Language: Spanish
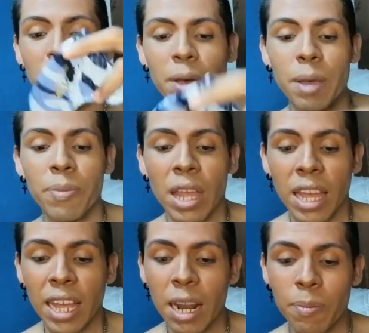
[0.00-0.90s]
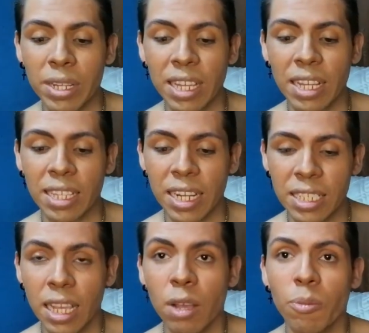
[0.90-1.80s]
se ve. En la parte de
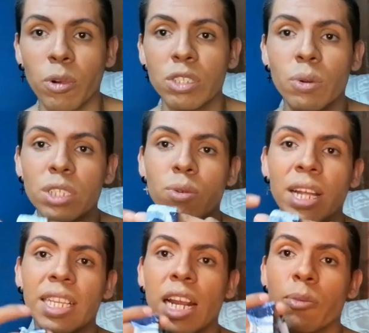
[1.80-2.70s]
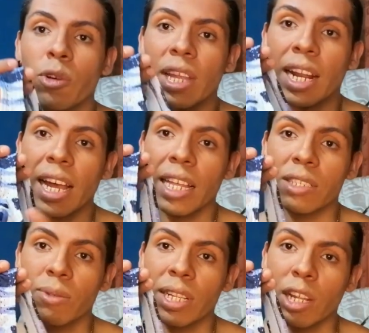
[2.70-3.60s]
atrás, pues no es una tira muy delgada,
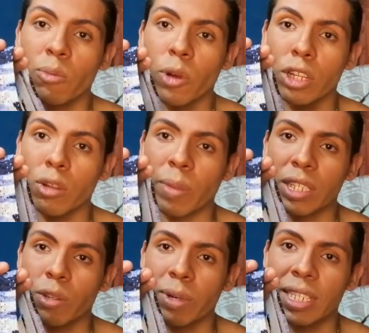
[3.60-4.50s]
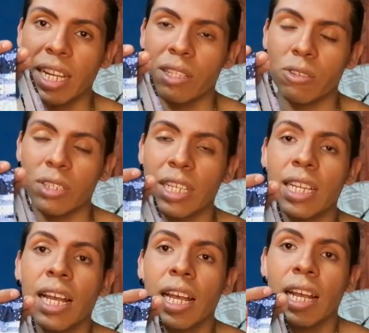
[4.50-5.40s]
es una tira un poquito más gruesa,
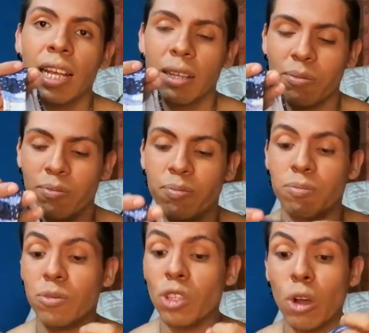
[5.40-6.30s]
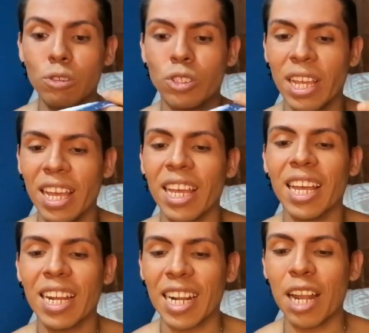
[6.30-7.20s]
entonces no
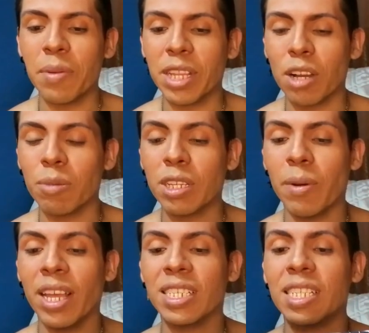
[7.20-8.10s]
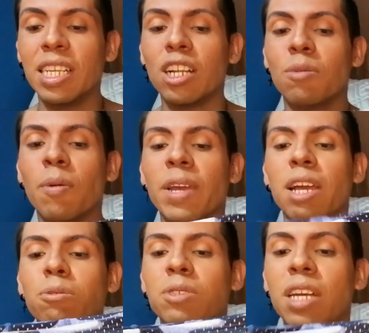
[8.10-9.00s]
sé realmente cómo se vaya a sentir, cómo
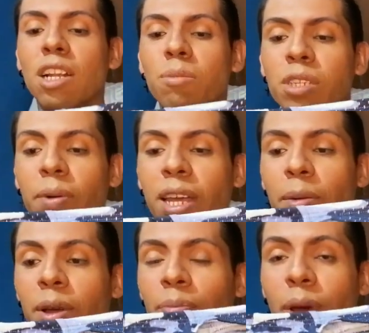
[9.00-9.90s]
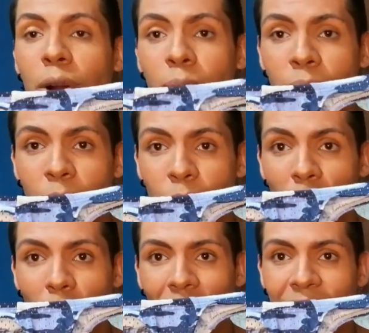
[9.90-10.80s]
vaya a ajustar, cómo se vaya a ver, pero
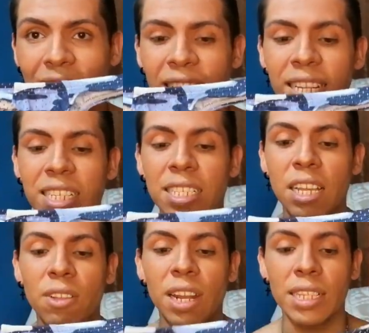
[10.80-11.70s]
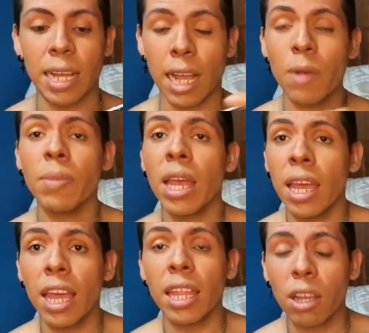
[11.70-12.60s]
bueno, este es el diseño de la tanga.
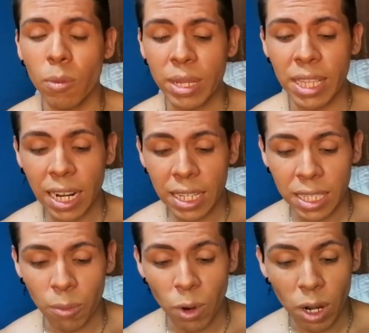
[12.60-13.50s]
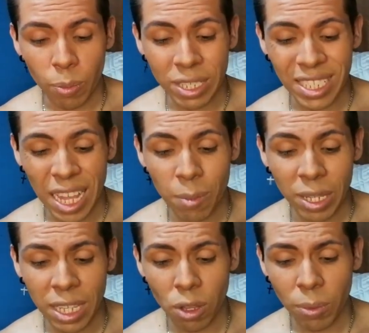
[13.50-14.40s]
He de comentarles que, bueno, pues está
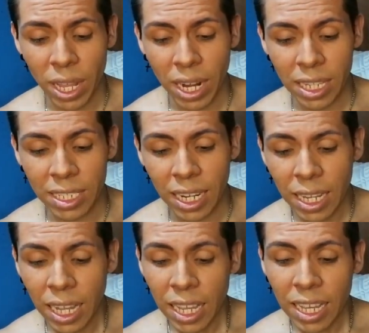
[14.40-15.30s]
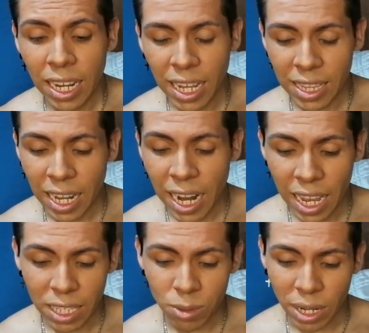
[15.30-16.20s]
demasiado bien hecha y la
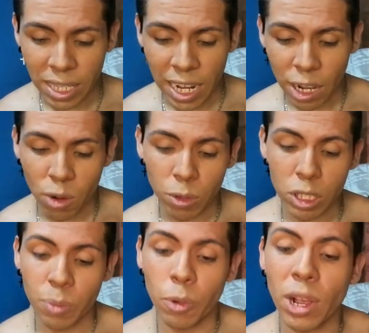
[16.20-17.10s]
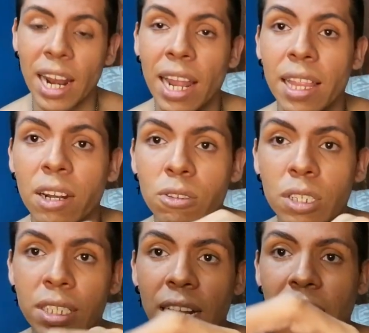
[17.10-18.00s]
tela es una tela como tipo calada, no
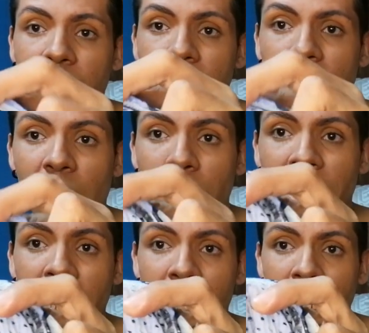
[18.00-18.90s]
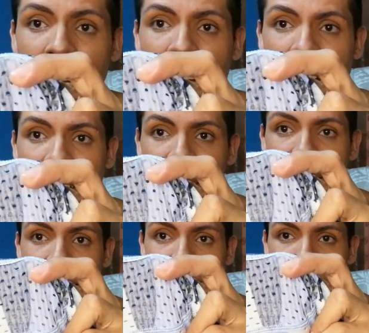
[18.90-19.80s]
sé si alcancen a ver, ahí
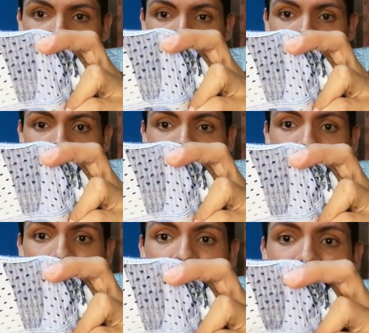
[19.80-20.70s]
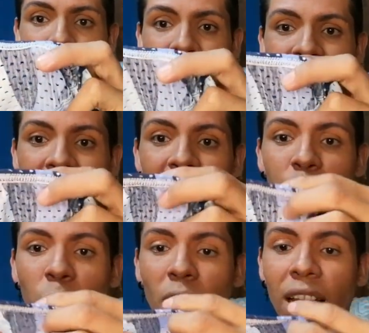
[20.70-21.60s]
está, si se ve, es una tela
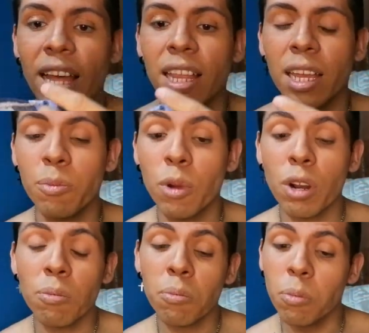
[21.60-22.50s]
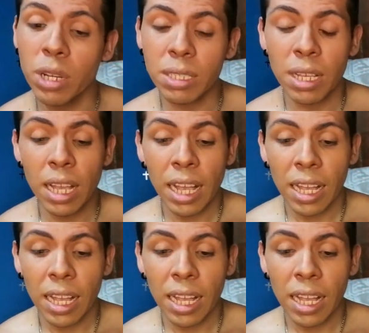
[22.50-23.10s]
tipo calada que, bueno, pues